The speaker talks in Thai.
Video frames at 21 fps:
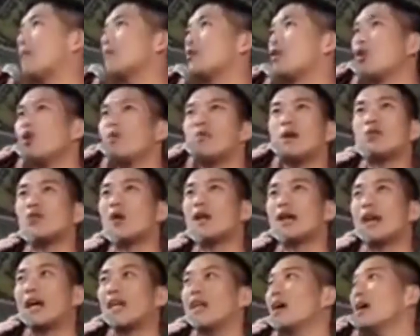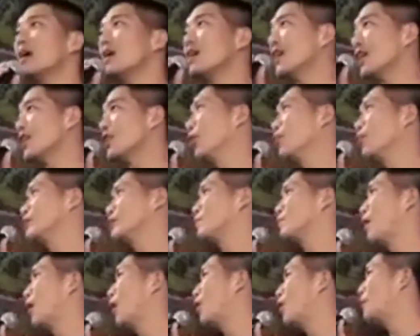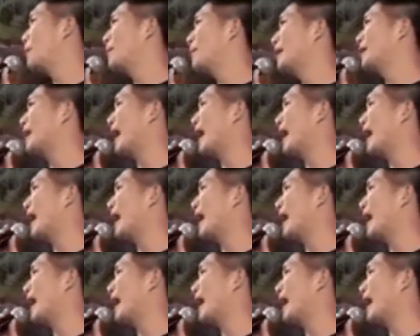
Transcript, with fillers: มรู้มาช่วยกันระดมสมองว่าปัญ